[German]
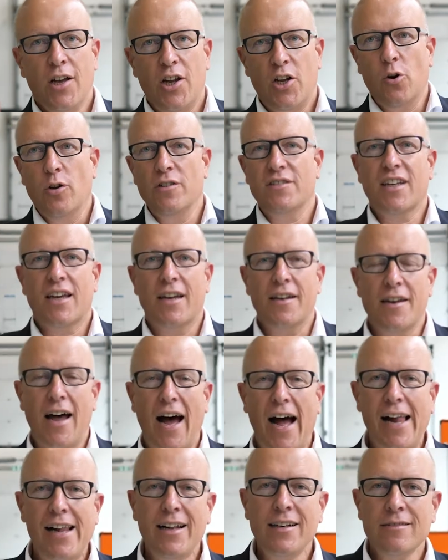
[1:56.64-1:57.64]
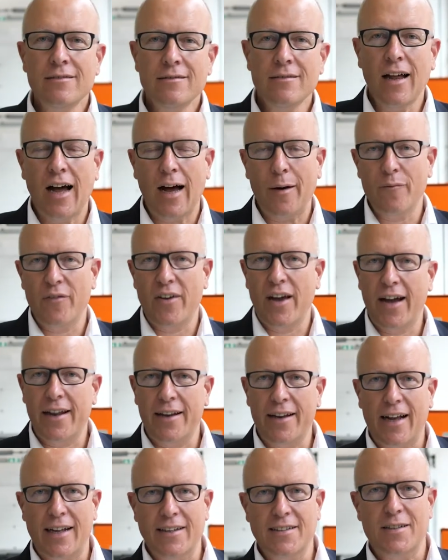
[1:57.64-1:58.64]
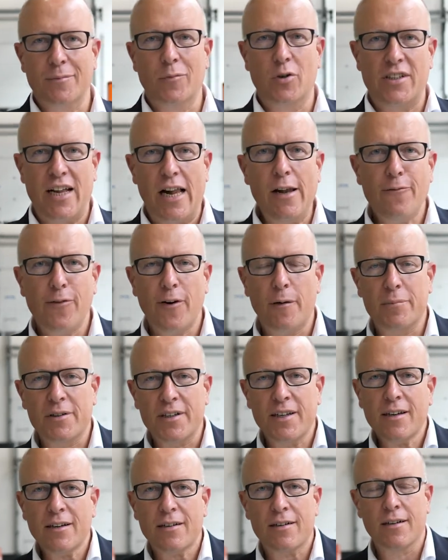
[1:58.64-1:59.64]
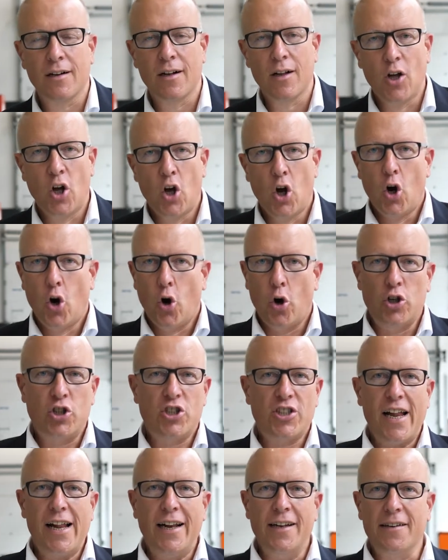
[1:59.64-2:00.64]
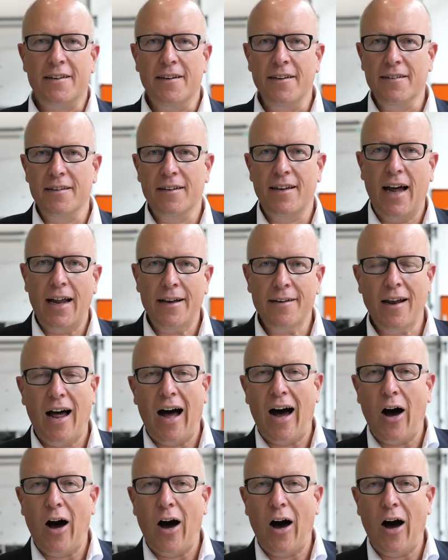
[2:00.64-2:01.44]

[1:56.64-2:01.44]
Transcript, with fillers: In unseren Hallen haben wir eine ganze Modellfabrik und stellen diese dann